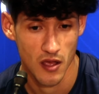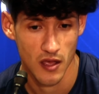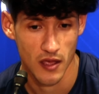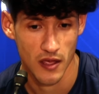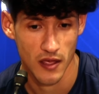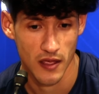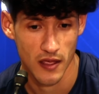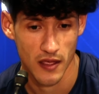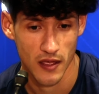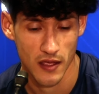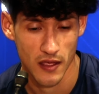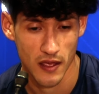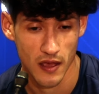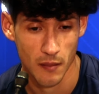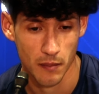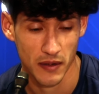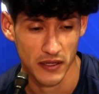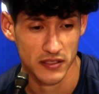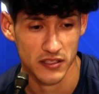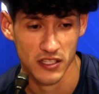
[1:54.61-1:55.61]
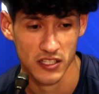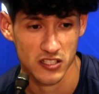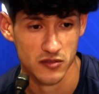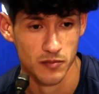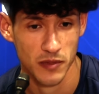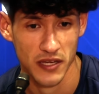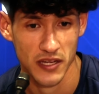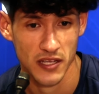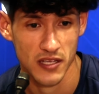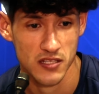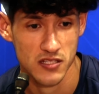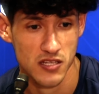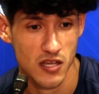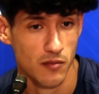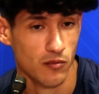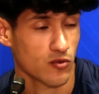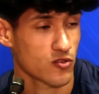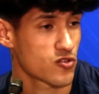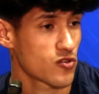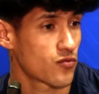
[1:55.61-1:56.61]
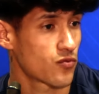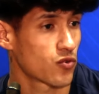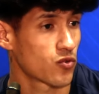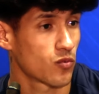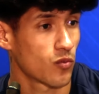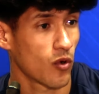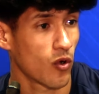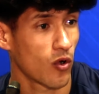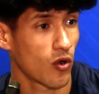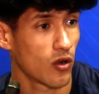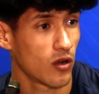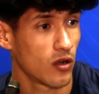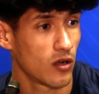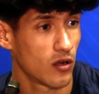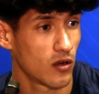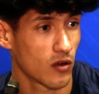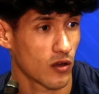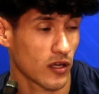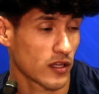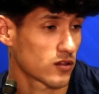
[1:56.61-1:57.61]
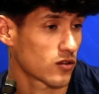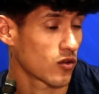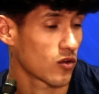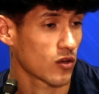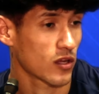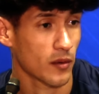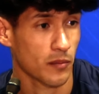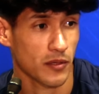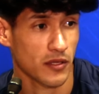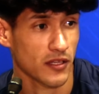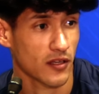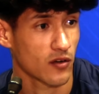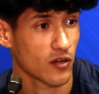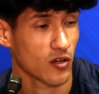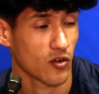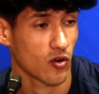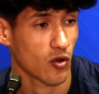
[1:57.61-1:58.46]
eh, aparte de experiencia, mucho fútbol, lo que, todo lo que aprendieron en